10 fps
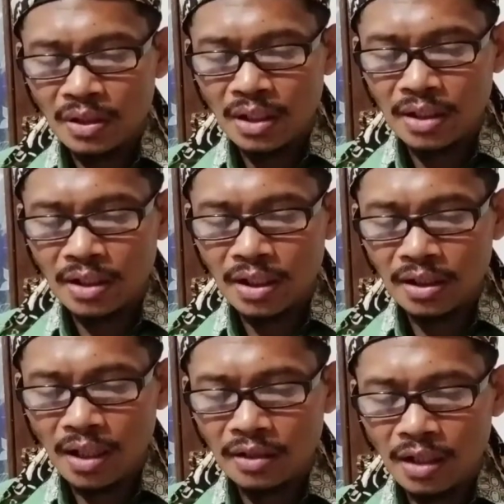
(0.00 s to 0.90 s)
Dan dari
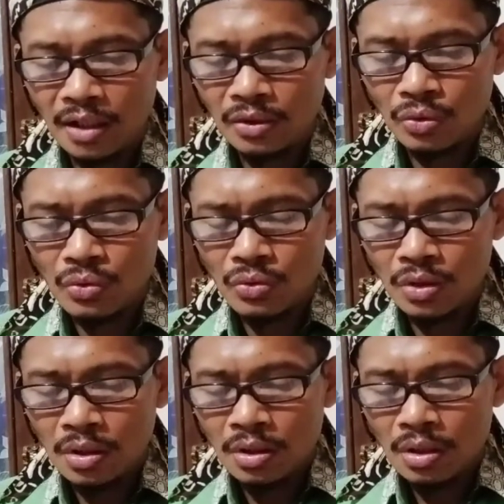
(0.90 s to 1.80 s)
tahta itu
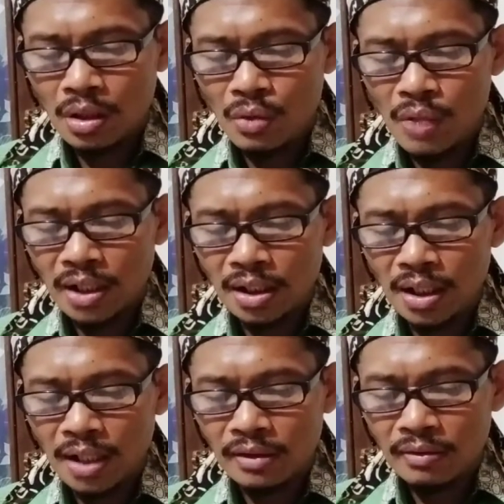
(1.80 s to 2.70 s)
keluar
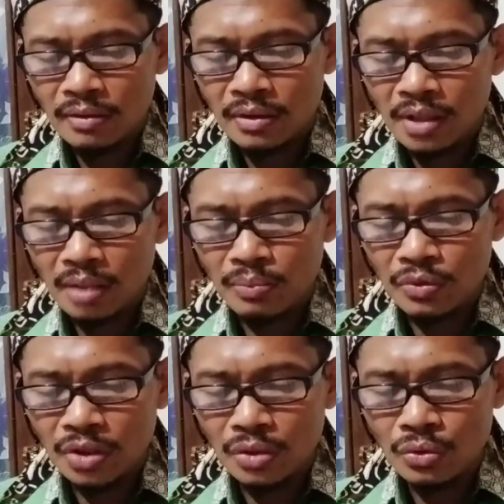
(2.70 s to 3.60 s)
gelap dan
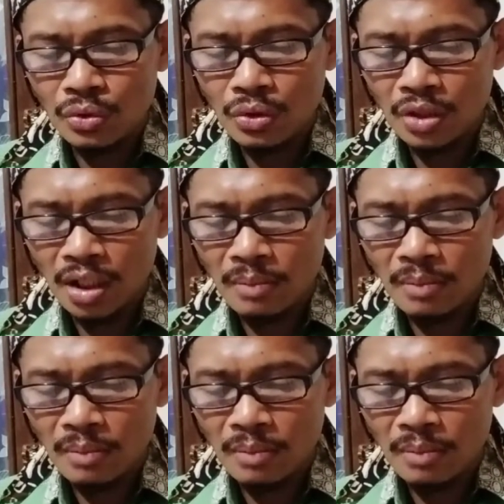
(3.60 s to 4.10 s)
bunyi guruh yang